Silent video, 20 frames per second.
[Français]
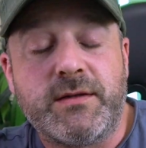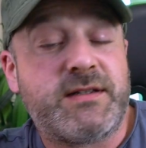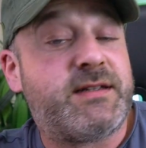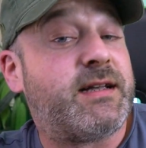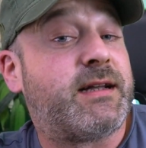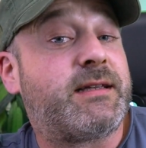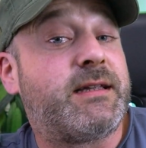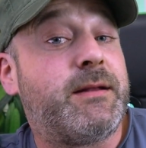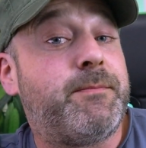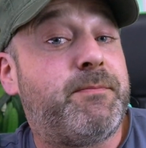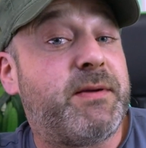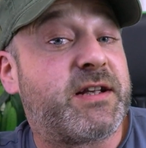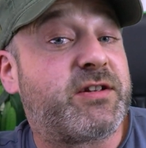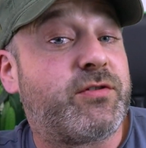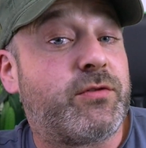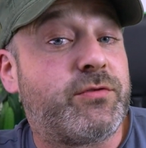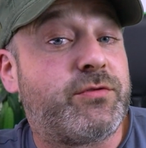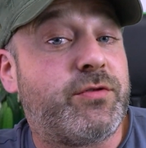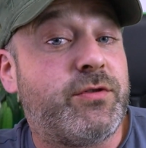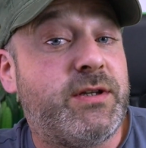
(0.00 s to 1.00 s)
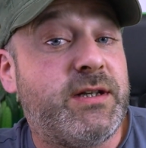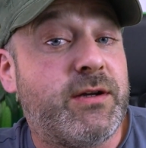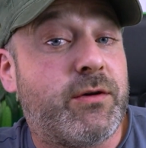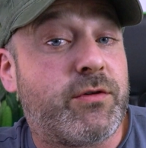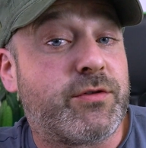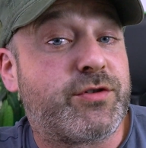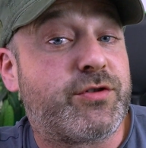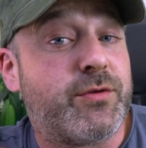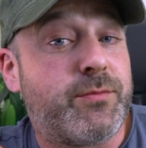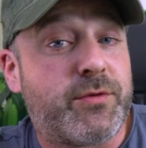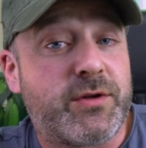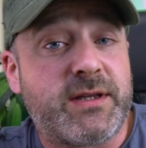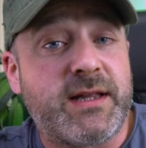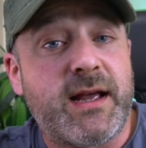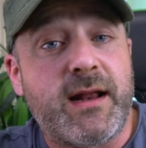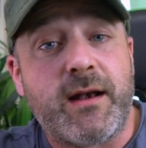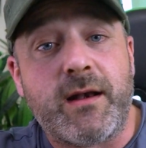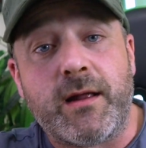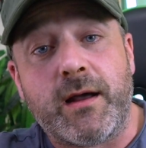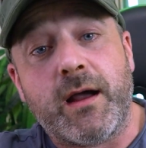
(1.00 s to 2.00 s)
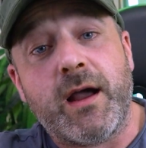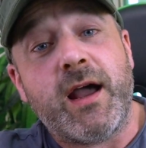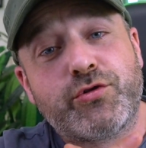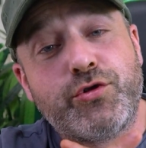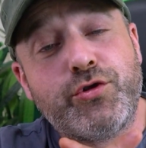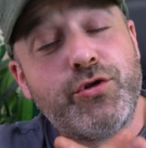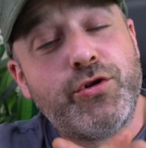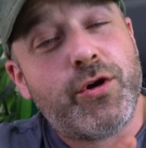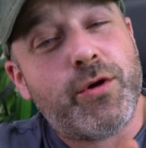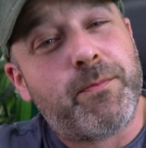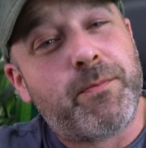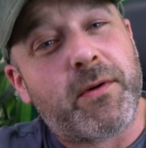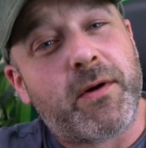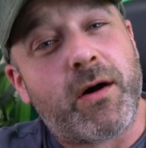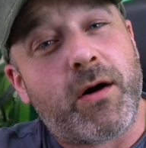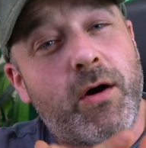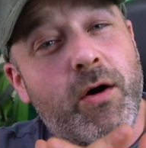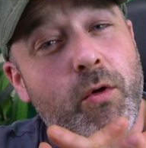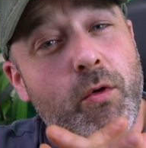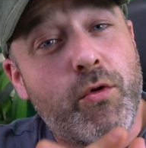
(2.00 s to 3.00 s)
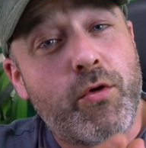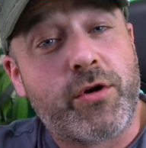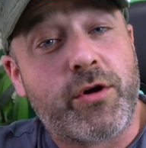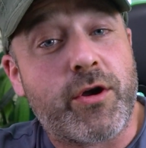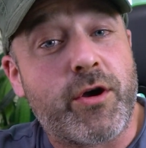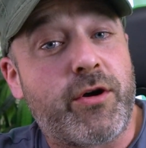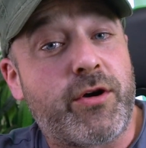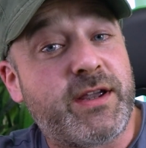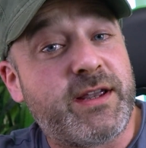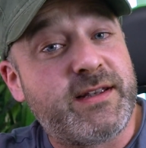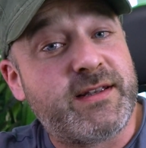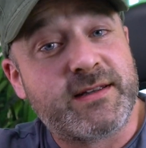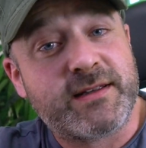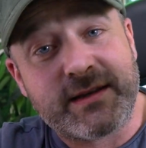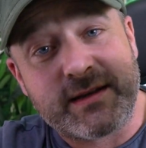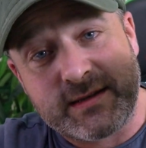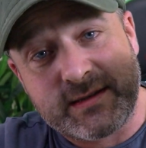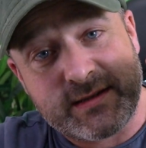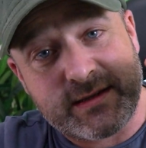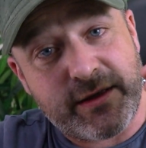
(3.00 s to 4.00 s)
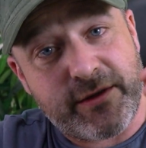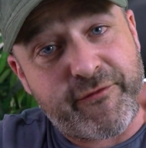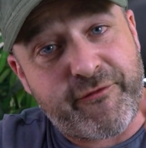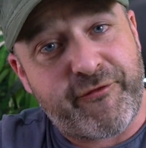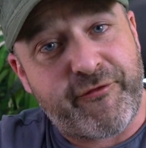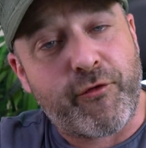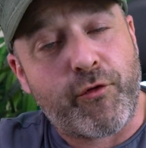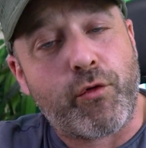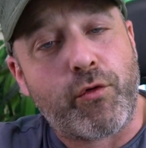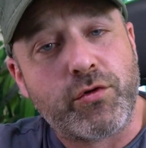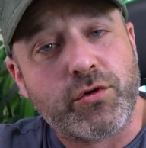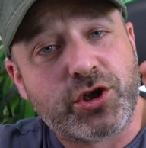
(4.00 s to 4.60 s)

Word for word: Certaines personnes te diront ce modèle, tu ne prends aucun risque, c'est faux.